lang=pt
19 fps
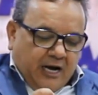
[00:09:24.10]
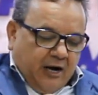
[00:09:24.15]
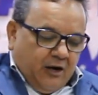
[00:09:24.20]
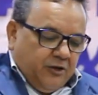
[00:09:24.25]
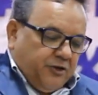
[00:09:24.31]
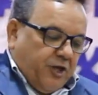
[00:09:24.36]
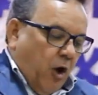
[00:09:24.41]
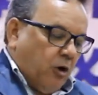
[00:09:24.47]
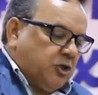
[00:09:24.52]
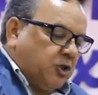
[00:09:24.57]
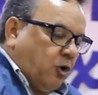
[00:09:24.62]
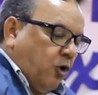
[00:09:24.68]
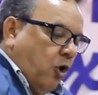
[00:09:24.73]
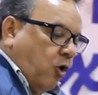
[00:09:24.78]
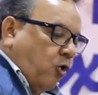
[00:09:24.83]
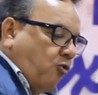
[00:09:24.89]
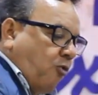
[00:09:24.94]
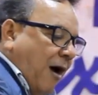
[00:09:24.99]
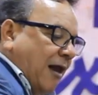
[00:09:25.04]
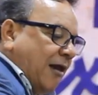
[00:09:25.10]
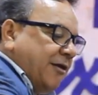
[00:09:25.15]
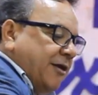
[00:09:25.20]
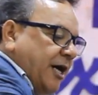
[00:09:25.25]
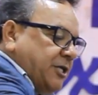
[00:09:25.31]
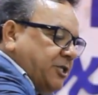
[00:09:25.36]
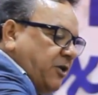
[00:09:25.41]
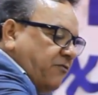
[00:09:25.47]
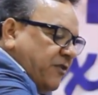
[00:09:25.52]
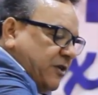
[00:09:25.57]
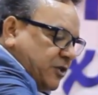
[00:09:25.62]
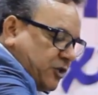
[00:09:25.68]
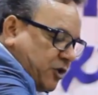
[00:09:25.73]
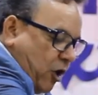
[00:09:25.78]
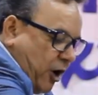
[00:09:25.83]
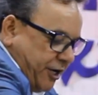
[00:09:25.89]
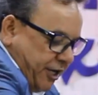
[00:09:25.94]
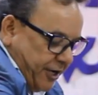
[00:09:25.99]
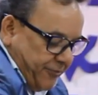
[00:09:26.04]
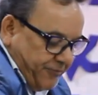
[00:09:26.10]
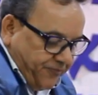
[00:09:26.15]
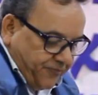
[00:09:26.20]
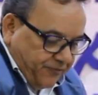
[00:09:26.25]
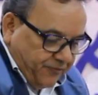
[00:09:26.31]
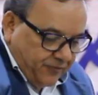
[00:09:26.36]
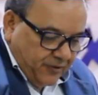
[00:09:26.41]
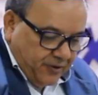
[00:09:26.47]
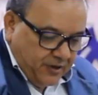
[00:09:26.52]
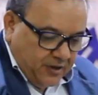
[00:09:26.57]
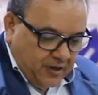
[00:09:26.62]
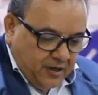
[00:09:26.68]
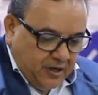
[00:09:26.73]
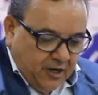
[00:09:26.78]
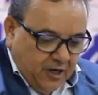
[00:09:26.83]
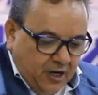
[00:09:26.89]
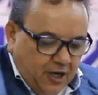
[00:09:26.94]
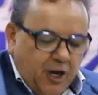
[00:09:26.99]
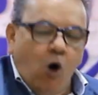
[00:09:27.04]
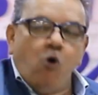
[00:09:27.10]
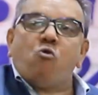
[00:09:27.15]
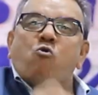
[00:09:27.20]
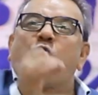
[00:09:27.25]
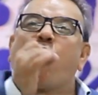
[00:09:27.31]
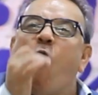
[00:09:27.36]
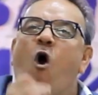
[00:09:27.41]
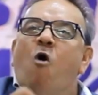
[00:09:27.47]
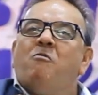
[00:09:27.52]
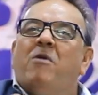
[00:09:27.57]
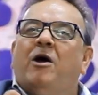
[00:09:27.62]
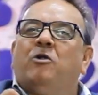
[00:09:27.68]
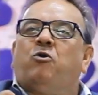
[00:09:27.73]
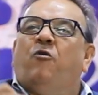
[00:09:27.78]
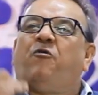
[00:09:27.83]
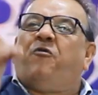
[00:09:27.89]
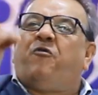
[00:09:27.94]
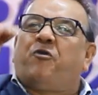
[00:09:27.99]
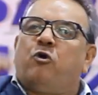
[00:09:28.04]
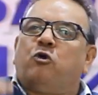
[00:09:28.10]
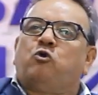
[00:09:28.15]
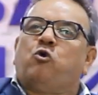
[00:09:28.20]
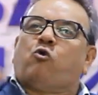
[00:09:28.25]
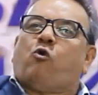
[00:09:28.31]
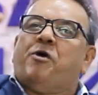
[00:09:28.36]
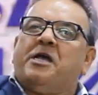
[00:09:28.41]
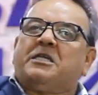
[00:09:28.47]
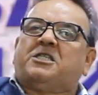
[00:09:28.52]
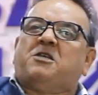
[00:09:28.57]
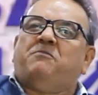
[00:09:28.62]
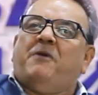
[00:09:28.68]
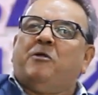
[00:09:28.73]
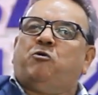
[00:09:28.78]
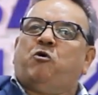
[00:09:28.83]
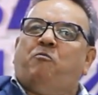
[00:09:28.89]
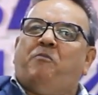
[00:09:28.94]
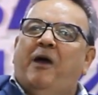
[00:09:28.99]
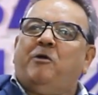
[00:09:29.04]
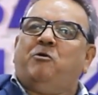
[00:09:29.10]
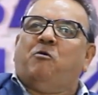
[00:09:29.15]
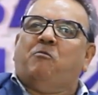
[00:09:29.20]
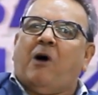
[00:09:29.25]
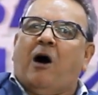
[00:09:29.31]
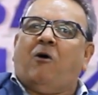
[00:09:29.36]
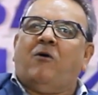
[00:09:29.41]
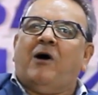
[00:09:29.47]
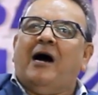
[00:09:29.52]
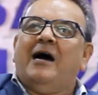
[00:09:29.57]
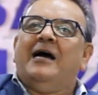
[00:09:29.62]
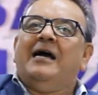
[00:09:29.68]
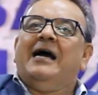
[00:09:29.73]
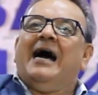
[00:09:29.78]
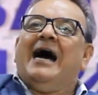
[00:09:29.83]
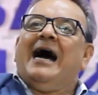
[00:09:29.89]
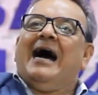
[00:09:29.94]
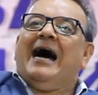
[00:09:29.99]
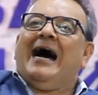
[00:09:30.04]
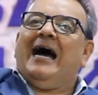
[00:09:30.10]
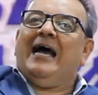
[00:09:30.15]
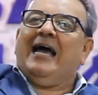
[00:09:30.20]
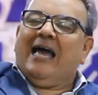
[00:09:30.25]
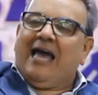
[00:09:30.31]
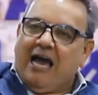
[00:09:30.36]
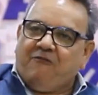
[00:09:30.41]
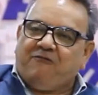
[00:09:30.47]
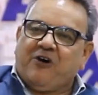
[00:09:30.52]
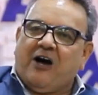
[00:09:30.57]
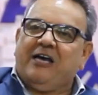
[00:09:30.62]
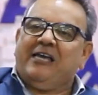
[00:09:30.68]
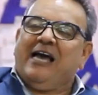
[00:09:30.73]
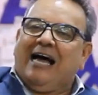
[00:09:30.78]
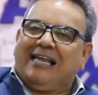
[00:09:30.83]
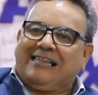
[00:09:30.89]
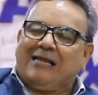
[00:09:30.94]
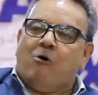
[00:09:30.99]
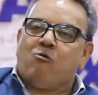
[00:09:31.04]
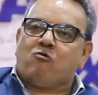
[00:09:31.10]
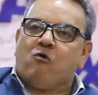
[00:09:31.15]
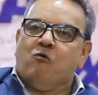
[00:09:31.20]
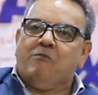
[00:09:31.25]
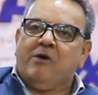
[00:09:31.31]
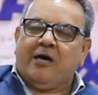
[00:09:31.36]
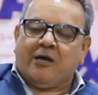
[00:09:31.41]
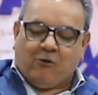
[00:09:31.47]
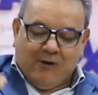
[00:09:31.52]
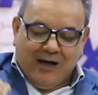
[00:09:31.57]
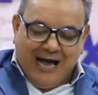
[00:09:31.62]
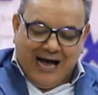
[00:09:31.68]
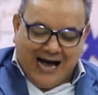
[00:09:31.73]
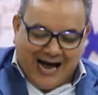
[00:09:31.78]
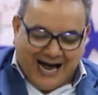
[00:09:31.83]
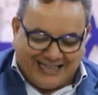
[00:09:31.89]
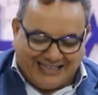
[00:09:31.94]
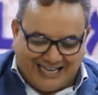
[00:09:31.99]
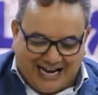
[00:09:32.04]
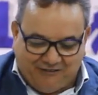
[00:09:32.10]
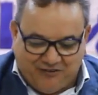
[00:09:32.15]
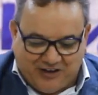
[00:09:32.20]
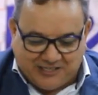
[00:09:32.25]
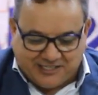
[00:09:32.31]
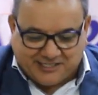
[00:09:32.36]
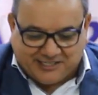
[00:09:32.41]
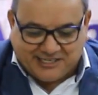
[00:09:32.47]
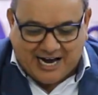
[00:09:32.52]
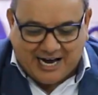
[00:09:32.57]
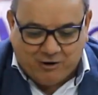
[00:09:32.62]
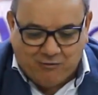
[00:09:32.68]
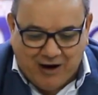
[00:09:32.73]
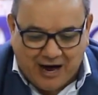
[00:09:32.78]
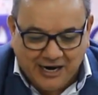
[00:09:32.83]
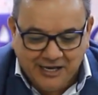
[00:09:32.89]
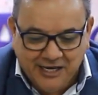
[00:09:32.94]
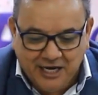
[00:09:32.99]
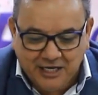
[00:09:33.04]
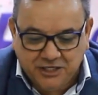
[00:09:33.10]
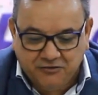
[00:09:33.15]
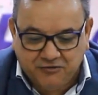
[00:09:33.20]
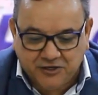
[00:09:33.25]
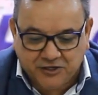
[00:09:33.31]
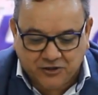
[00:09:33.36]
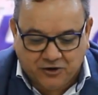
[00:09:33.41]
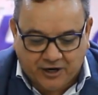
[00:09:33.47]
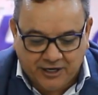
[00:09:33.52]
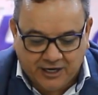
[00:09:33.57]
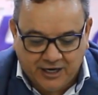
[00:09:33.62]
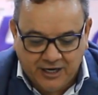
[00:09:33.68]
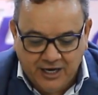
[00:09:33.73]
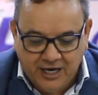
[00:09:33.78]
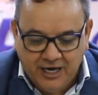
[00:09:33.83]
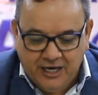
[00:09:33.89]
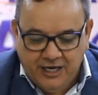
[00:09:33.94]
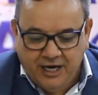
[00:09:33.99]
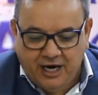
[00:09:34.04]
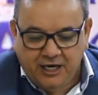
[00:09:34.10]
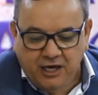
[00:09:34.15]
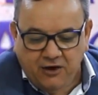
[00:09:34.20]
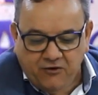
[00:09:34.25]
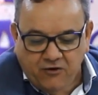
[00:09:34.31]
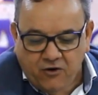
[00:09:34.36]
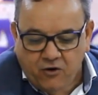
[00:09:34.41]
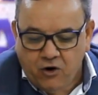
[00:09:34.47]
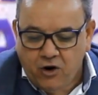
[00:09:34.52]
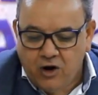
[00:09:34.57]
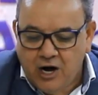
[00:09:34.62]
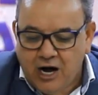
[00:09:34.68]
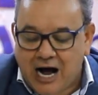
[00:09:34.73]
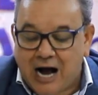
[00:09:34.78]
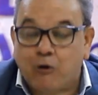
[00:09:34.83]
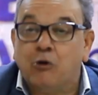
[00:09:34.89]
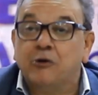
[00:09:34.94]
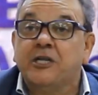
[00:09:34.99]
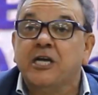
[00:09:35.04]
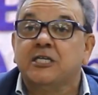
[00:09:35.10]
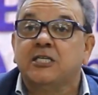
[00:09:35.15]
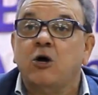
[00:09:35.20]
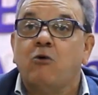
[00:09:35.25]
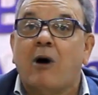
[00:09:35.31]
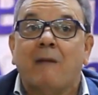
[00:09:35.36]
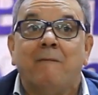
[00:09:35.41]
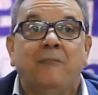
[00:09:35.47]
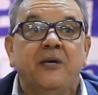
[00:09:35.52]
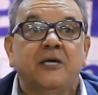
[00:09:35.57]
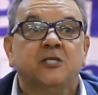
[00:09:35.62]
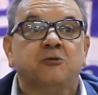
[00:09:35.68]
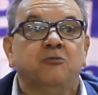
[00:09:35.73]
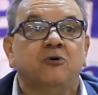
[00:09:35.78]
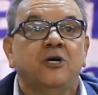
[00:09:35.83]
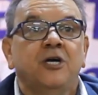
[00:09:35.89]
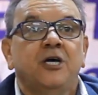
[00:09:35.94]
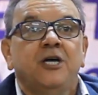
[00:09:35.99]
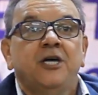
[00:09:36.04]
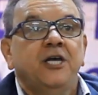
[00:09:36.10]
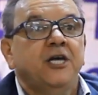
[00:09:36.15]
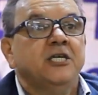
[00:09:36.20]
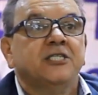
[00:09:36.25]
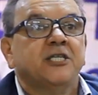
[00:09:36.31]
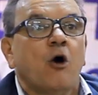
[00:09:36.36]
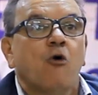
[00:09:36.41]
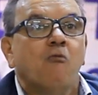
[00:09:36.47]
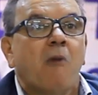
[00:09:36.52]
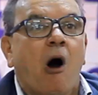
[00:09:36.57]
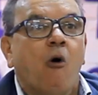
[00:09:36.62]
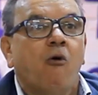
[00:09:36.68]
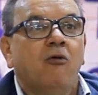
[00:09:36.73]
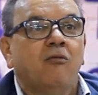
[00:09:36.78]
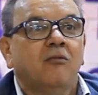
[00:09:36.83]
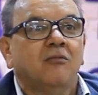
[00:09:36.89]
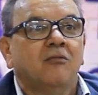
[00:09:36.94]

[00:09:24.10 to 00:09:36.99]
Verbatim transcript: Deus colocou uma linha divisória. Não coma do fruto do conhecimento do bem e do mal. Eva e Adão comeram, atravessaram a linha divisória e ali aconteceu o abismo. Isto é o mal.